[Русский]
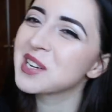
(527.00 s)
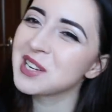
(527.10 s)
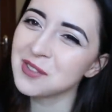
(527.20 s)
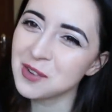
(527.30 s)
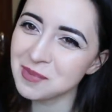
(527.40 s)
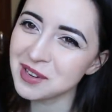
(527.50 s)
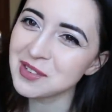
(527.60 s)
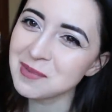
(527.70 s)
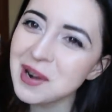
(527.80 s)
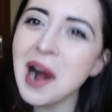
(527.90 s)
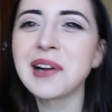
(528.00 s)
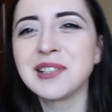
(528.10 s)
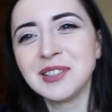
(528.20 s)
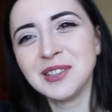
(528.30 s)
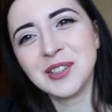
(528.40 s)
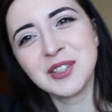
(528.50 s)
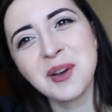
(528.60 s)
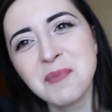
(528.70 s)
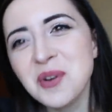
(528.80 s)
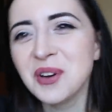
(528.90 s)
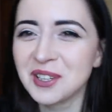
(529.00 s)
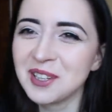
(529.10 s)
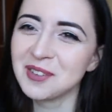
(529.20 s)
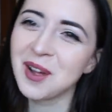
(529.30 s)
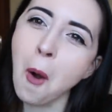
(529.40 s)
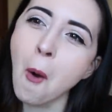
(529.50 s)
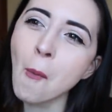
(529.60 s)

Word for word: Какие вы у меня внимательные, заботливые.